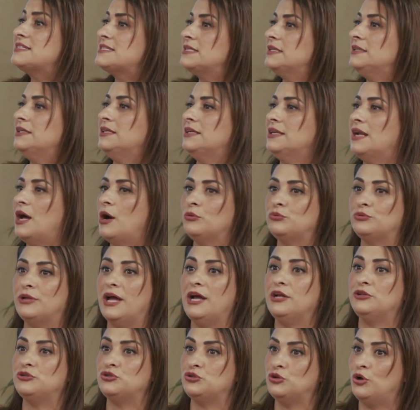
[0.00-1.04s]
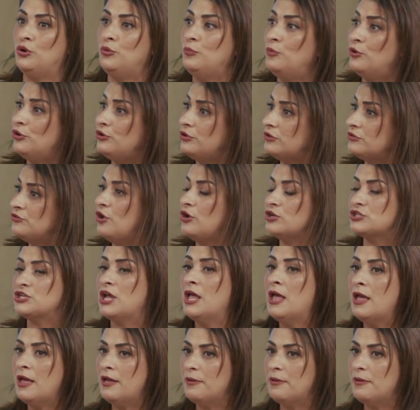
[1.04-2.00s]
سنين أو تحت عمر 12